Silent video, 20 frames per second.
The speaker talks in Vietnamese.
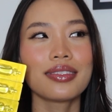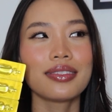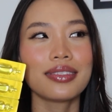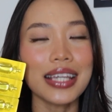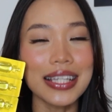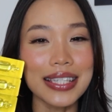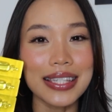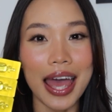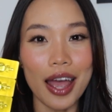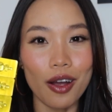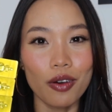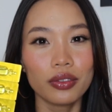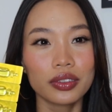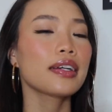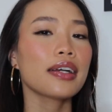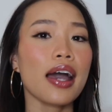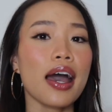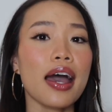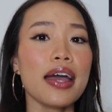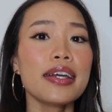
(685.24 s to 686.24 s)
thì sao
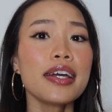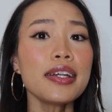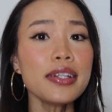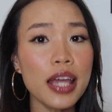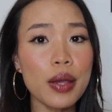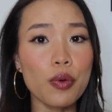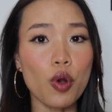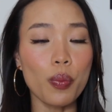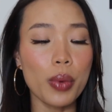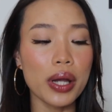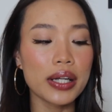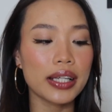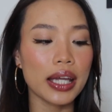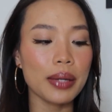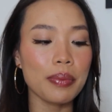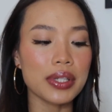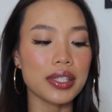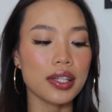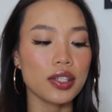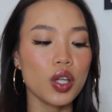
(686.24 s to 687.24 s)
cái kinh nghiệm của mình khi
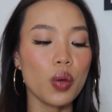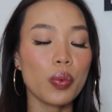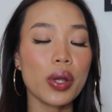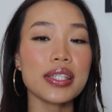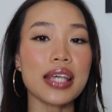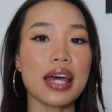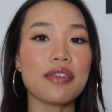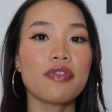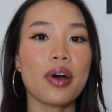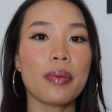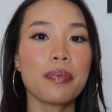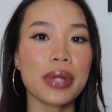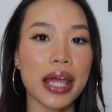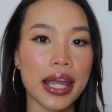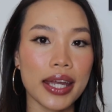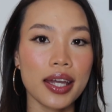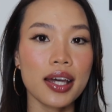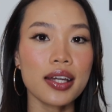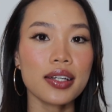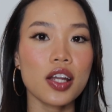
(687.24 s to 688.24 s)
mà sử dụng cái sản phẩm
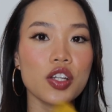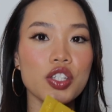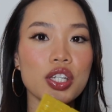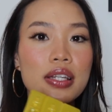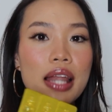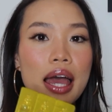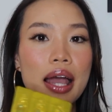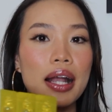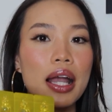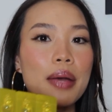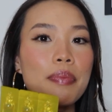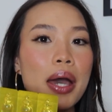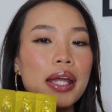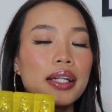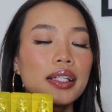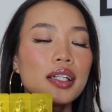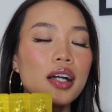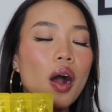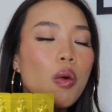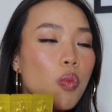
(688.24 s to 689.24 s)
này á đó chính là các
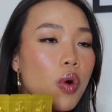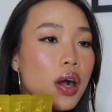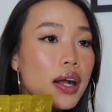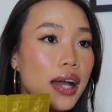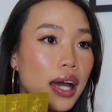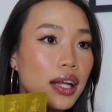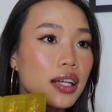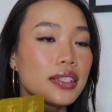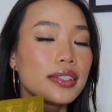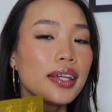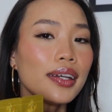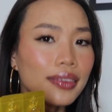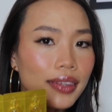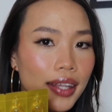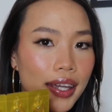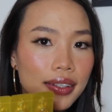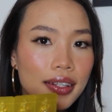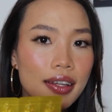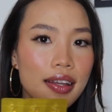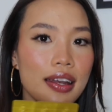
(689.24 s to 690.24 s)
bạn không có cần nhất
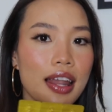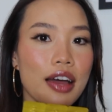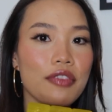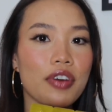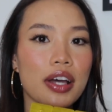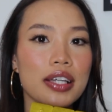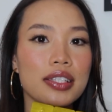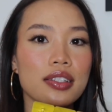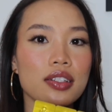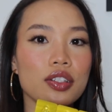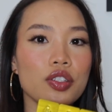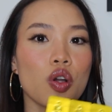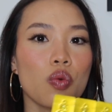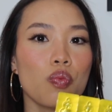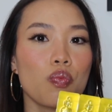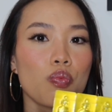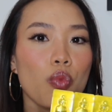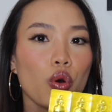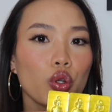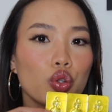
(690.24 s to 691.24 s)
thiết á, là phải sử
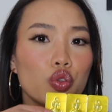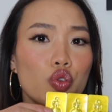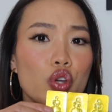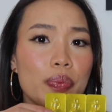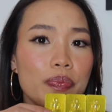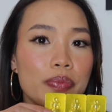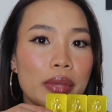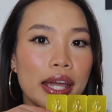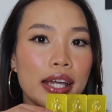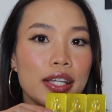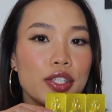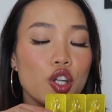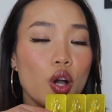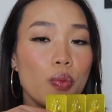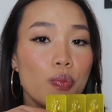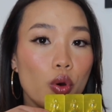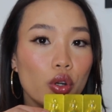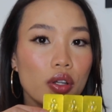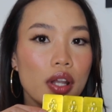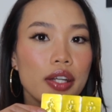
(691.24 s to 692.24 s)
dụng một tuyếp này cho
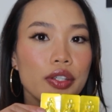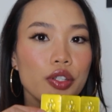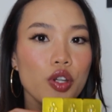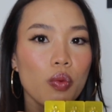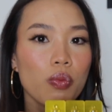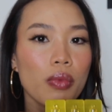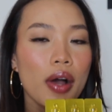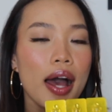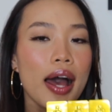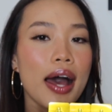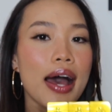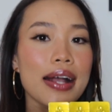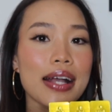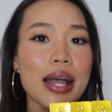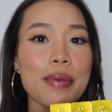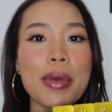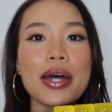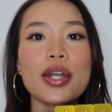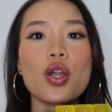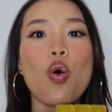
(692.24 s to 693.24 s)
một lần dùng
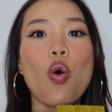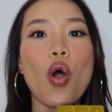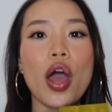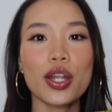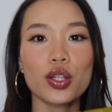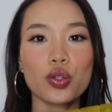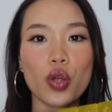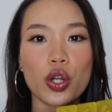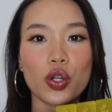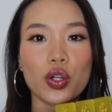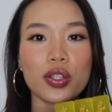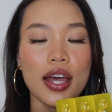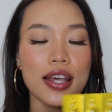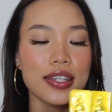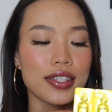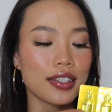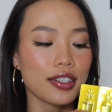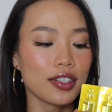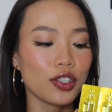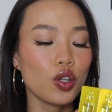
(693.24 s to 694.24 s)
các bạn hoàn toàn có thể
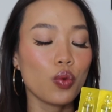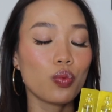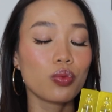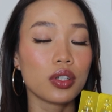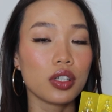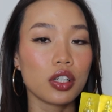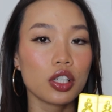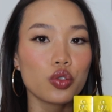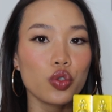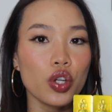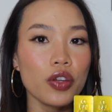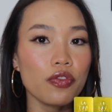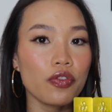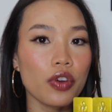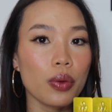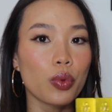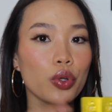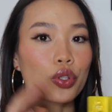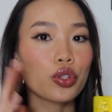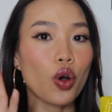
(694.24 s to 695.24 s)
sử dụng nửa tuyếp
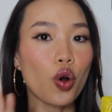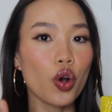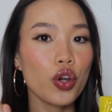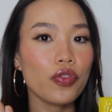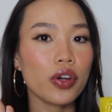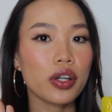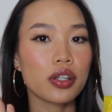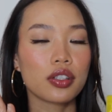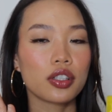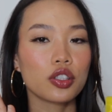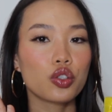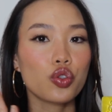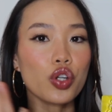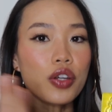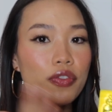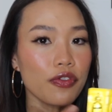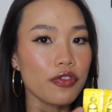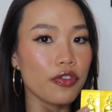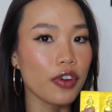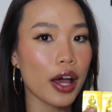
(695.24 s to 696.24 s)
vào buổi tối và nửa
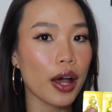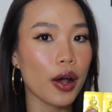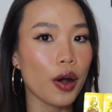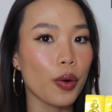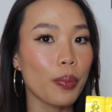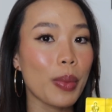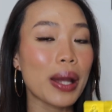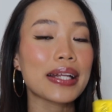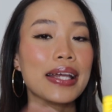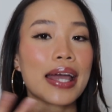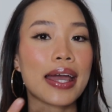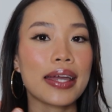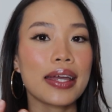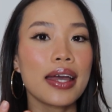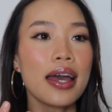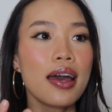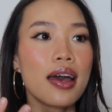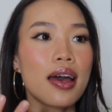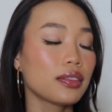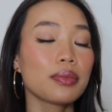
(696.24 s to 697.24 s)
tuyếp vào ban
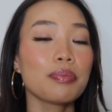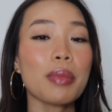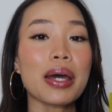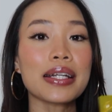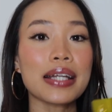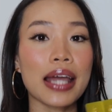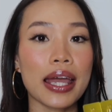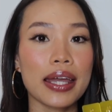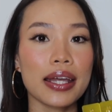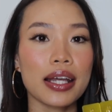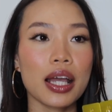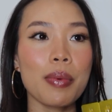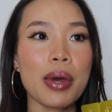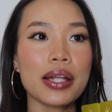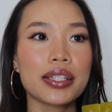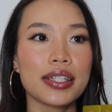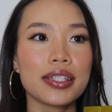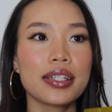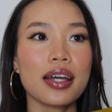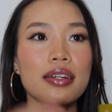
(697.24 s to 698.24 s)
ngày ban ngày các bạn
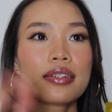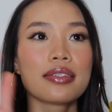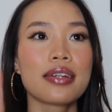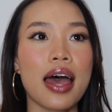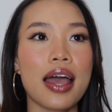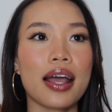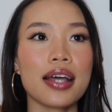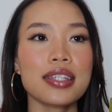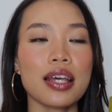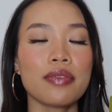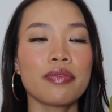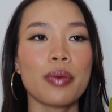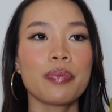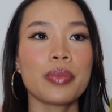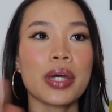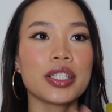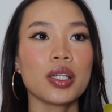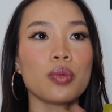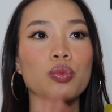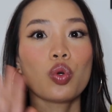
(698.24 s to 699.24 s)
chỉ cần để cái sản phẩm
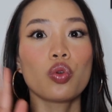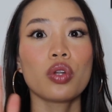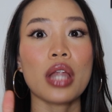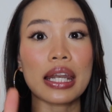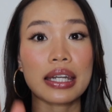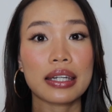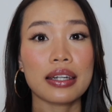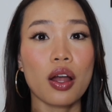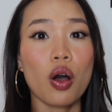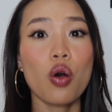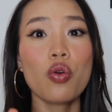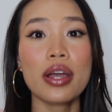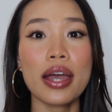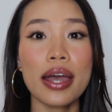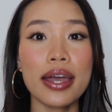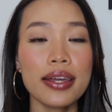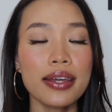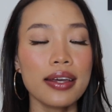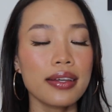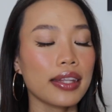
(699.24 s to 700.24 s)
này trong tủ lạnh là ok
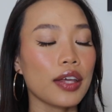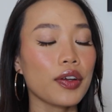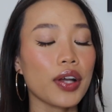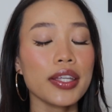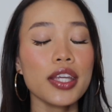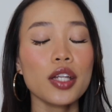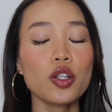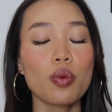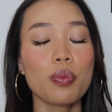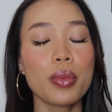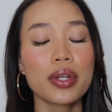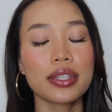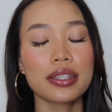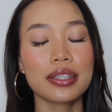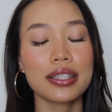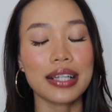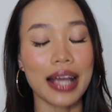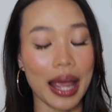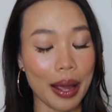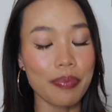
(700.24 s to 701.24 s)
theo cá nhân của mình
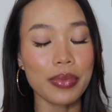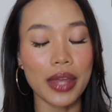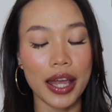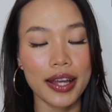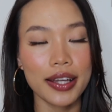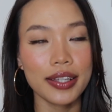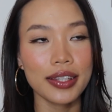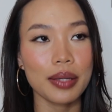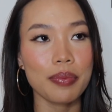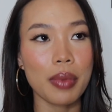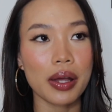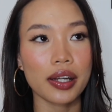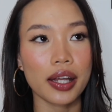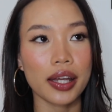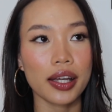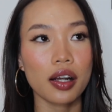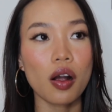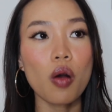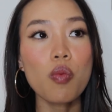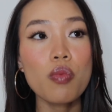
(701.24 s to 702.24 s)
cảm thấy thì bạn
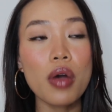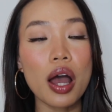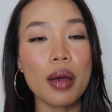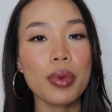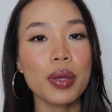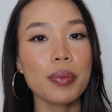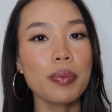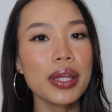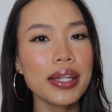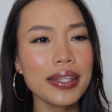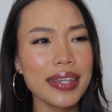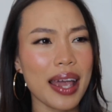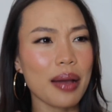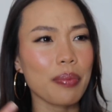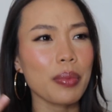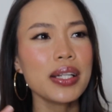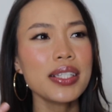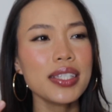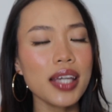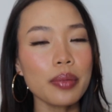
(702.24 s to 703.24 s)
này không hề bị biến
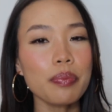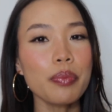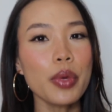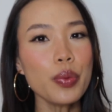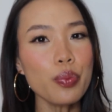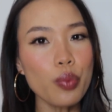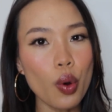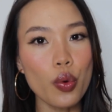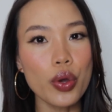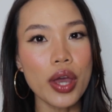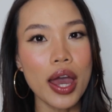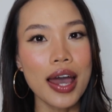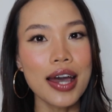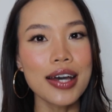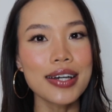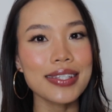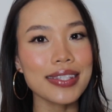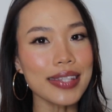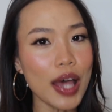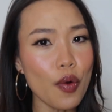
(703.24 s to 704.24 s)
dạng biến chất biến mùi
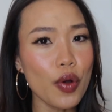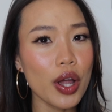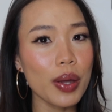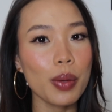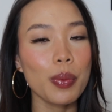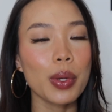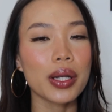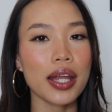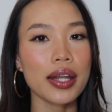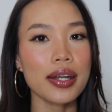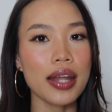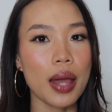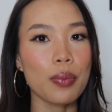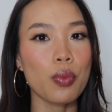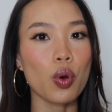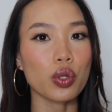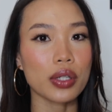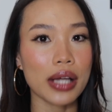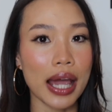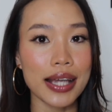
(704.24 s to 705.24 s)
sau khi mà mình đã để
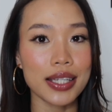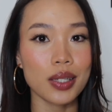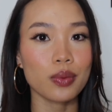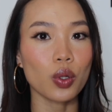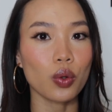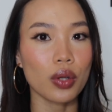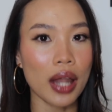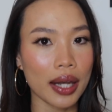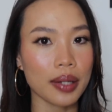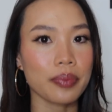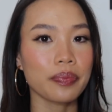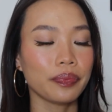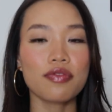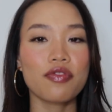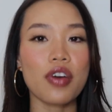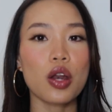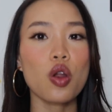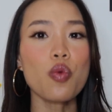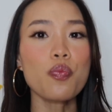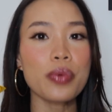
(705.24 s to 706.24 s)
một ngày trong tủ lạnh
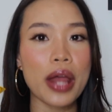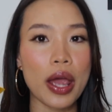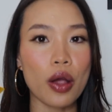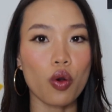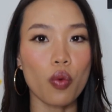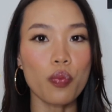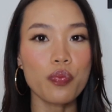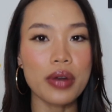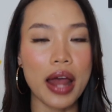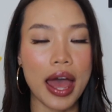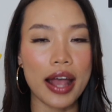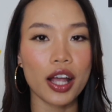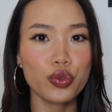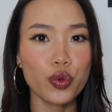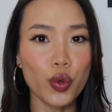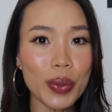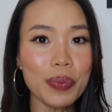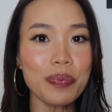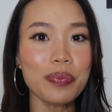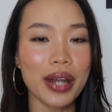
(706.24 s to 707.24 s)
và lúc nào cũng để cái
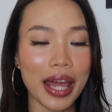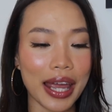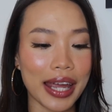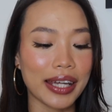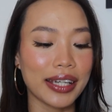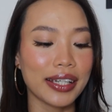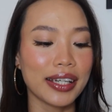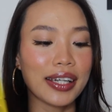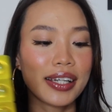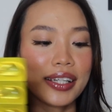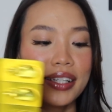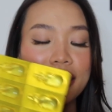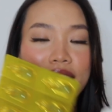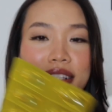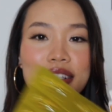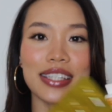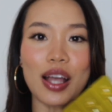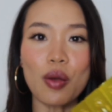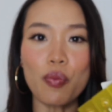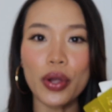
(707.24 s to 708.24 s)
tuyếp này
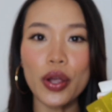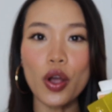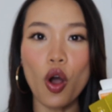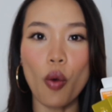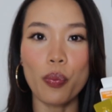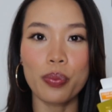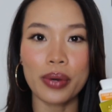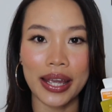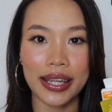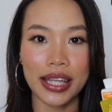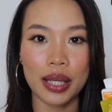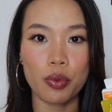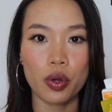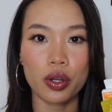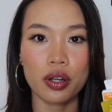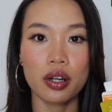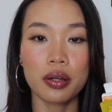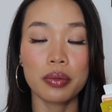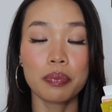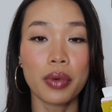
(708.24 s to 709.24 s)
trong cái hộp này nha mọi
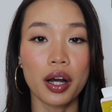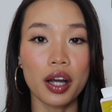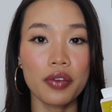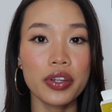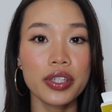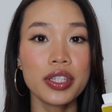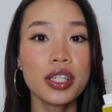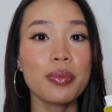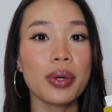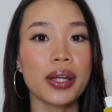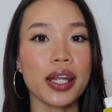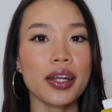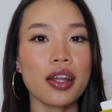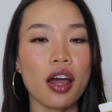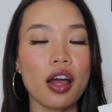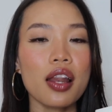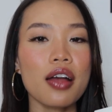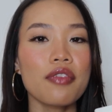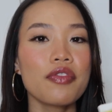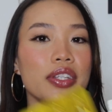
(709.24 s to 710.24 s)
người bởi vì như mình đã
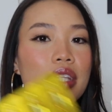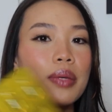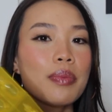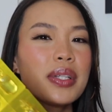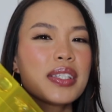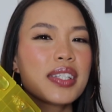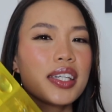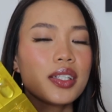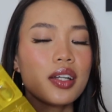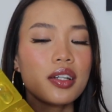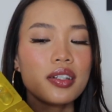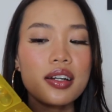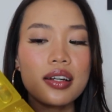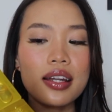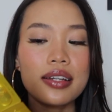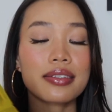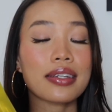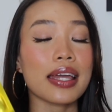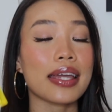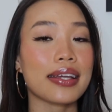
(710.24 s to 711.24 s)
nói là vitamin C nó rất
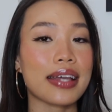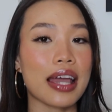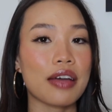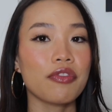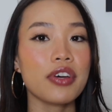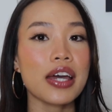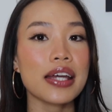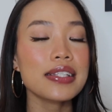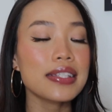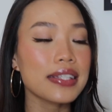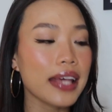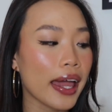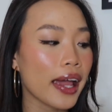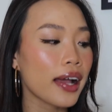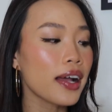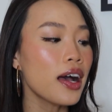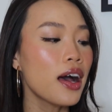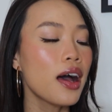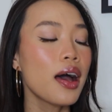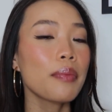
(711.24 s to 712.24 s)
là nhạy cảm với ánh
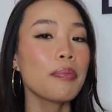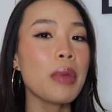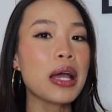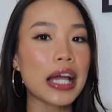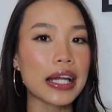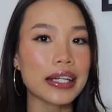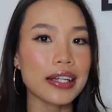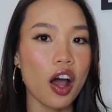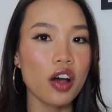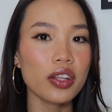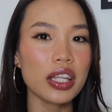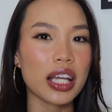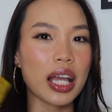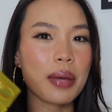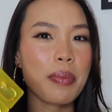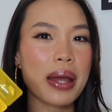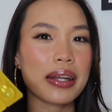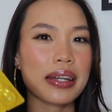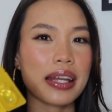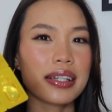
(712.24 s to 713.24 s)
sáng bên cạnh đó thì
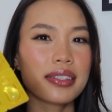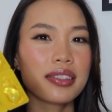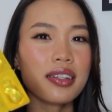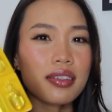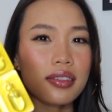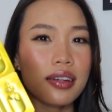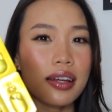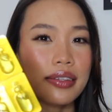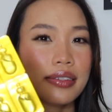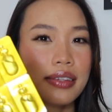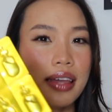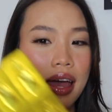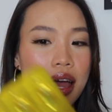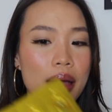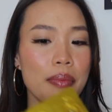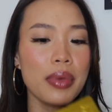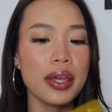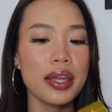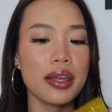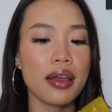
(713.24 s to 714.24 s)
cái bạn này rất là
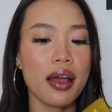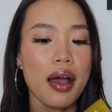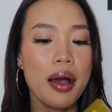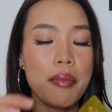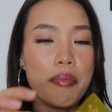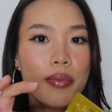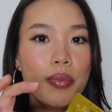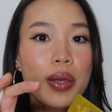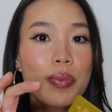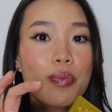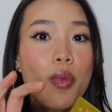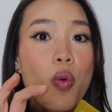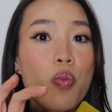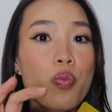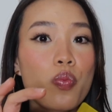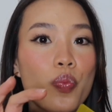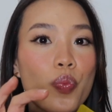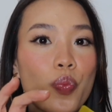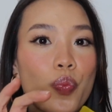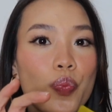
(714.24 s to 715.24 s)
dễ bị bị
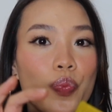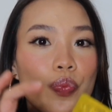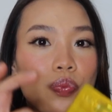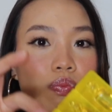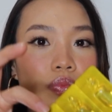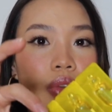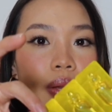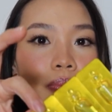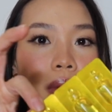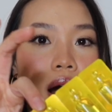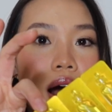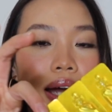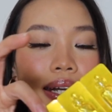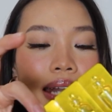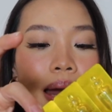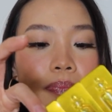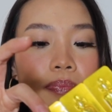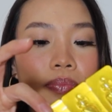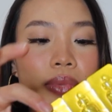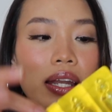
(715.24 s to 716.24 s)
bung bị mở cái
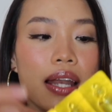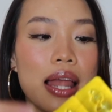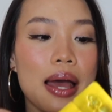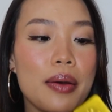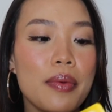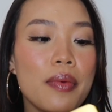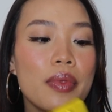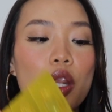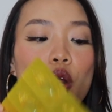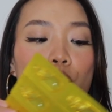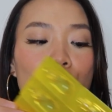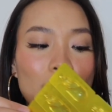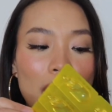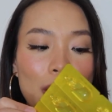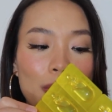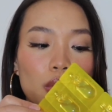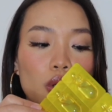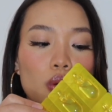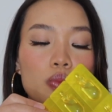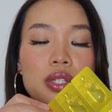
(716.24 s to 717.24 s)
nắp nên là lúc
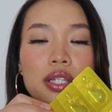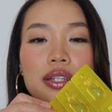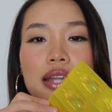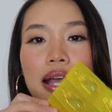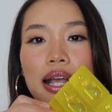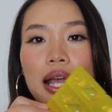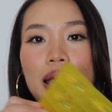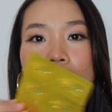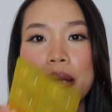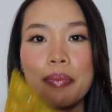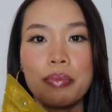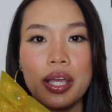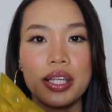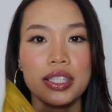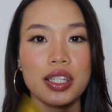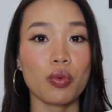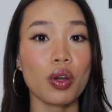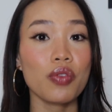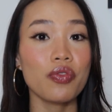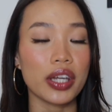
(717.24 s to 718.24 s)
nào mình cũng sẽ để các em này
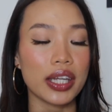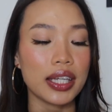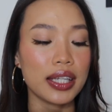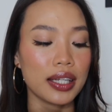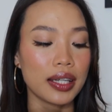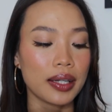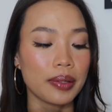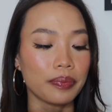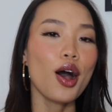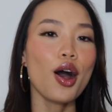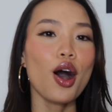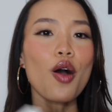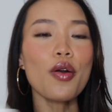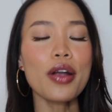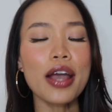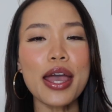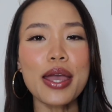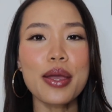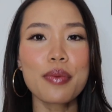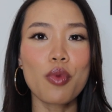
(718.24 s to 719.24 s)
trong cái vị Ok,